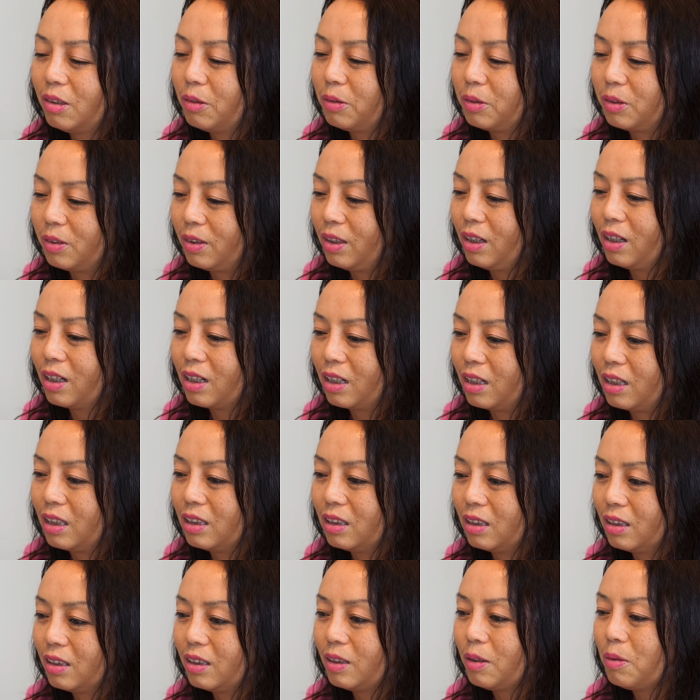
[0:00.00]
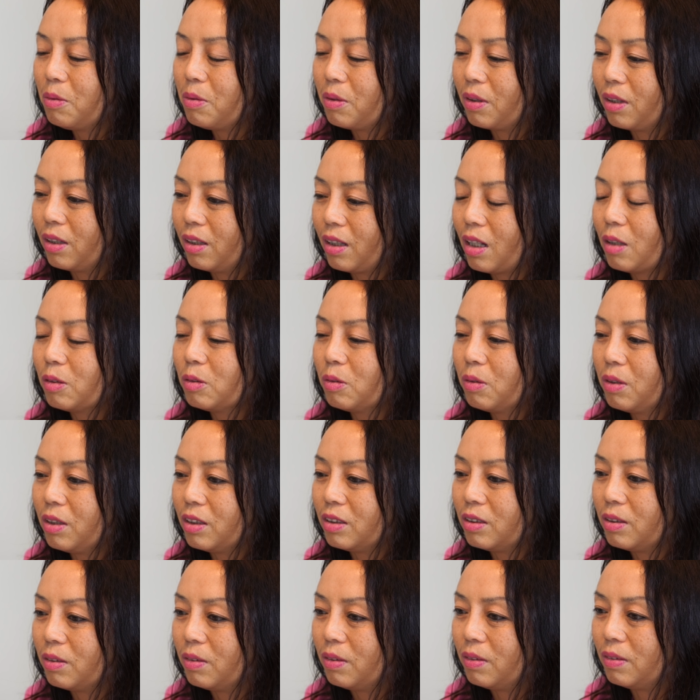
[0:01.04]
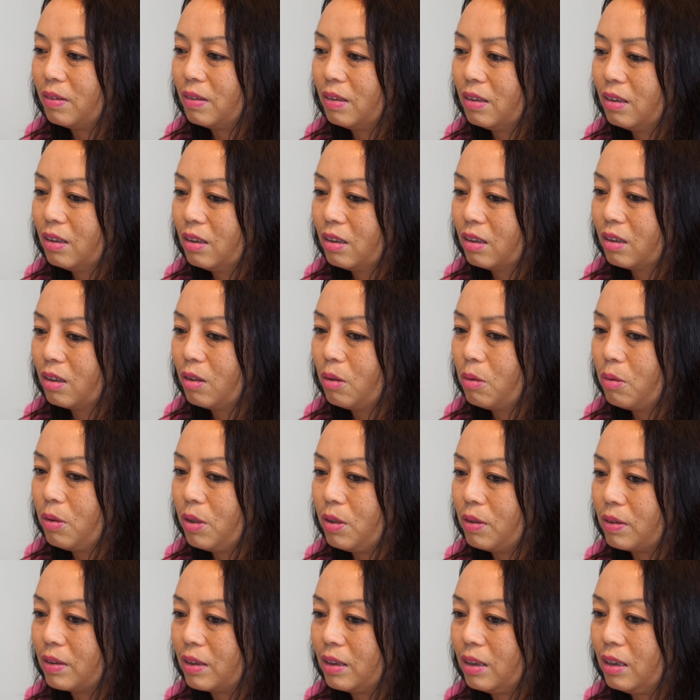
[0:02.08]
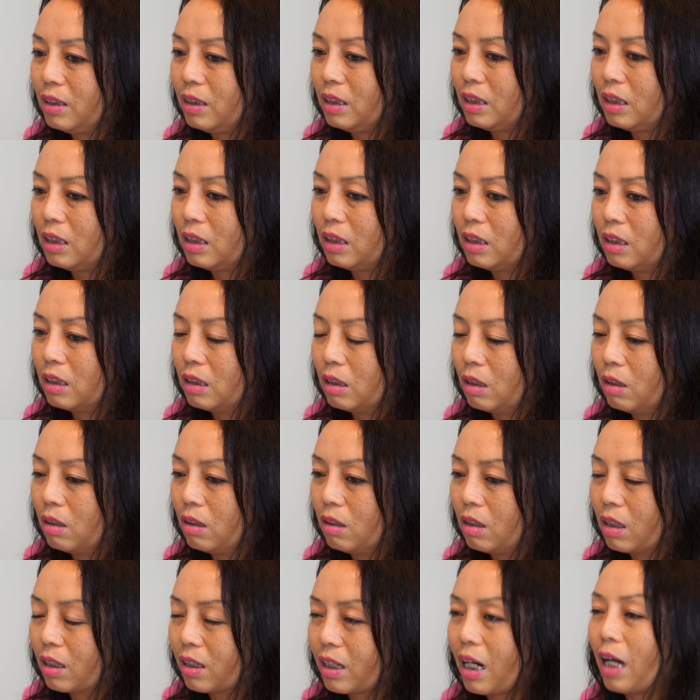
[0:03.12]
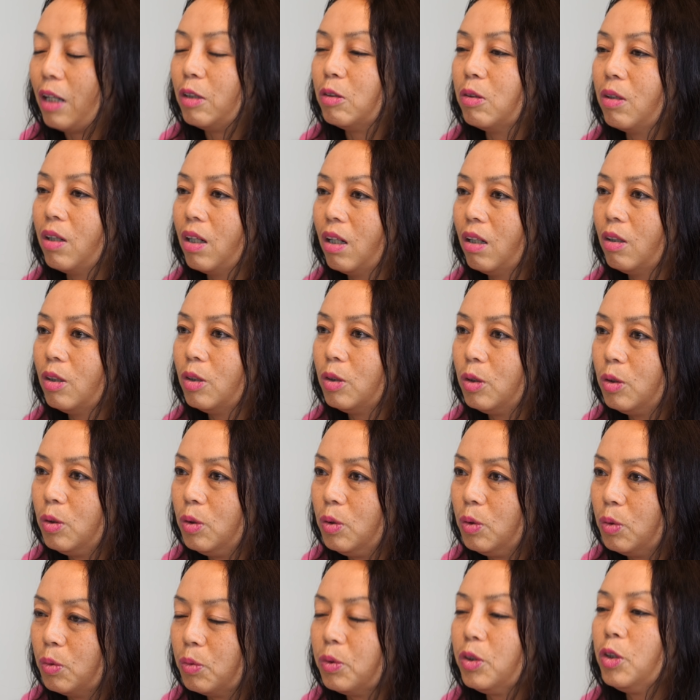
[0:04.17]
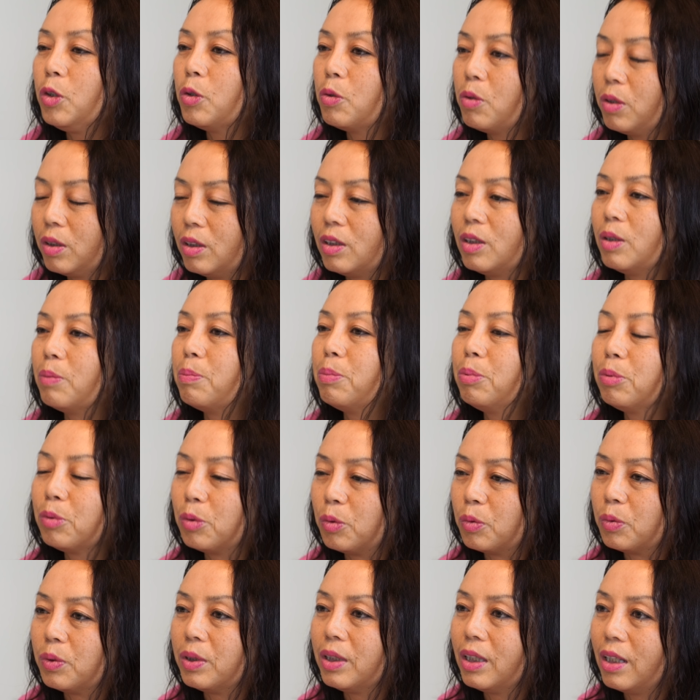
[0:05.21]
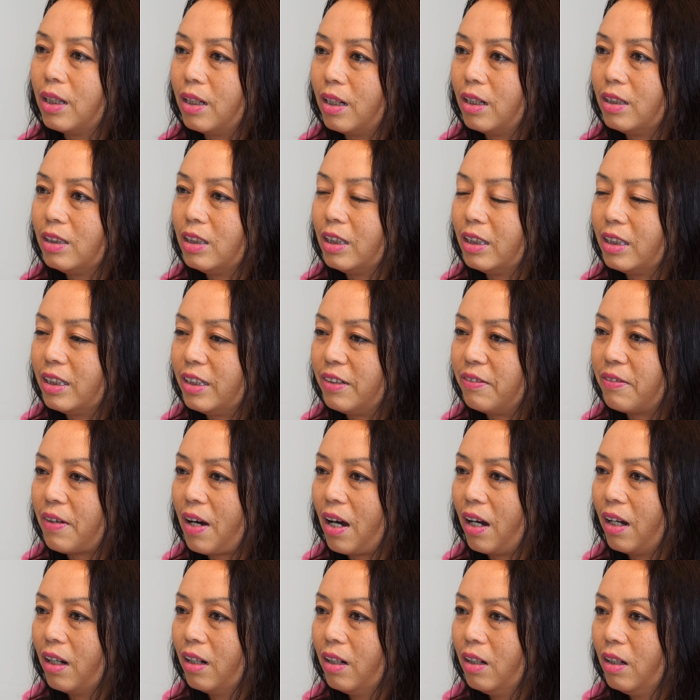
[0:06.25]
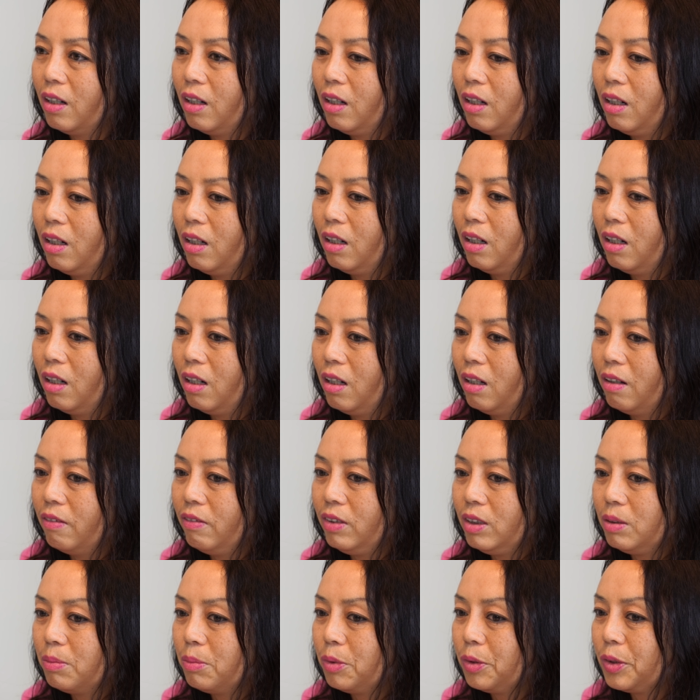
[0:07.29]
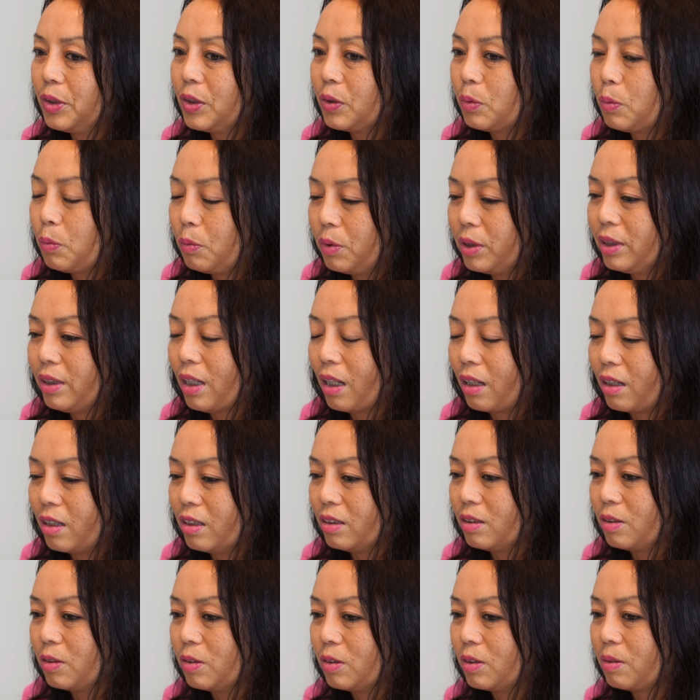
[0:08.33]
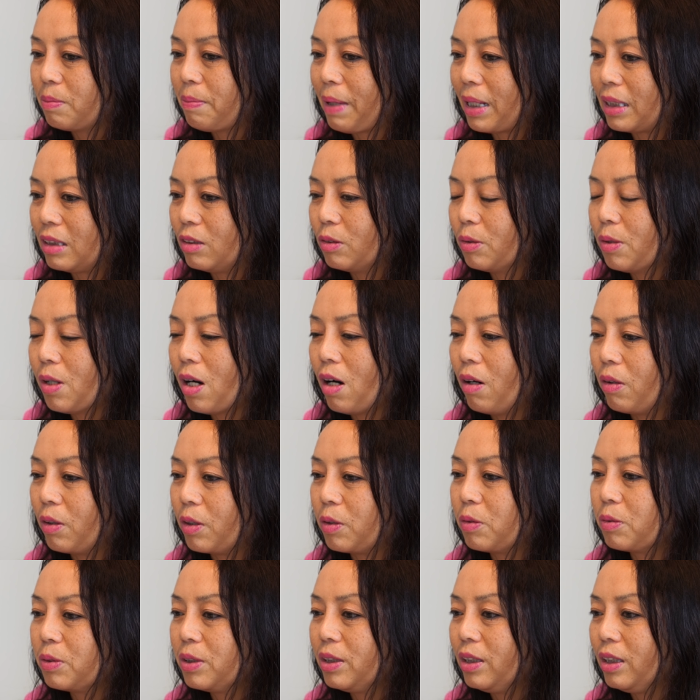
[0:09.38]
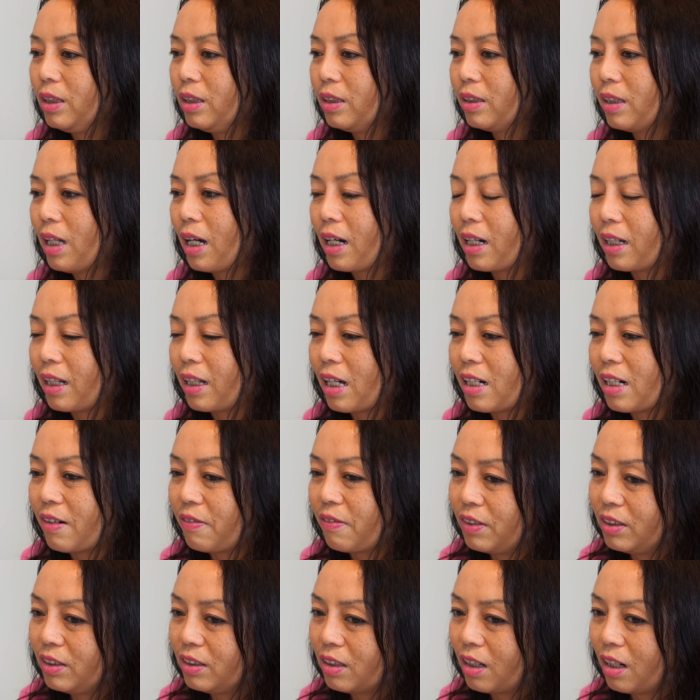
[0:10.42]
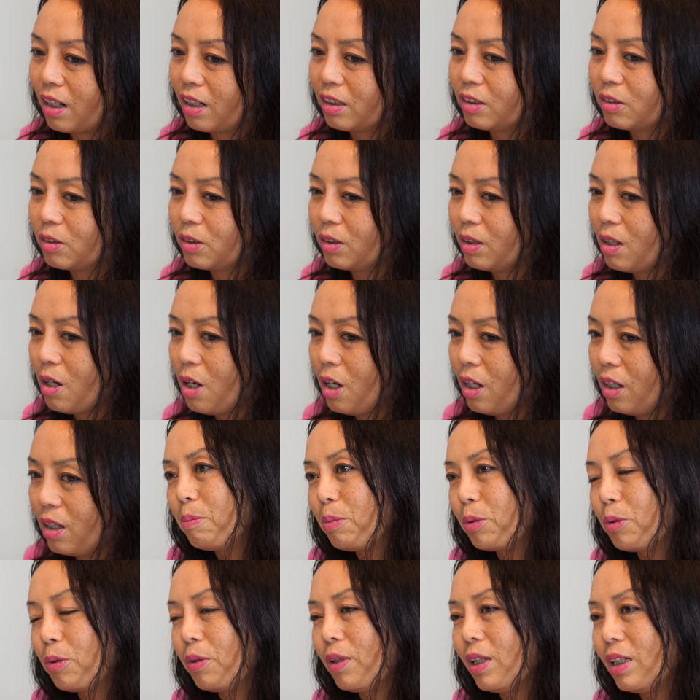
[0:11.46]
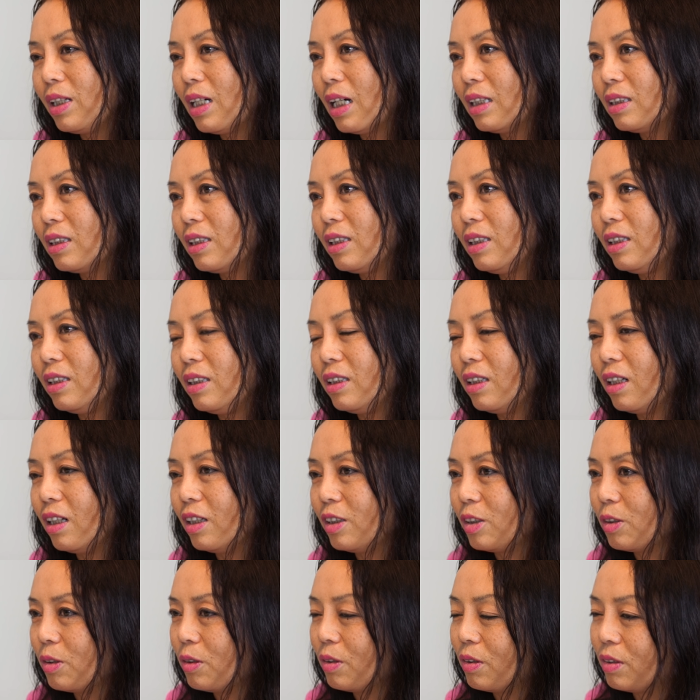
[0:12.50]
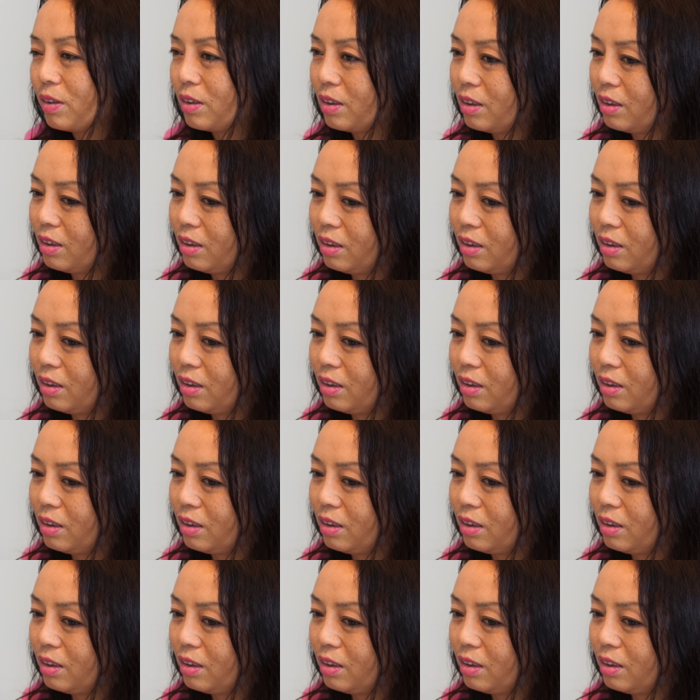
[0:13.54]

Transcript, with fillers: 我觉得可能是生活当中的时候，都会有自己感觉到如意或者是不如意的那些地方。为什么我想我想的是，就是把这种好的东西带给大家分享呢？就是不同的价值体系的时候。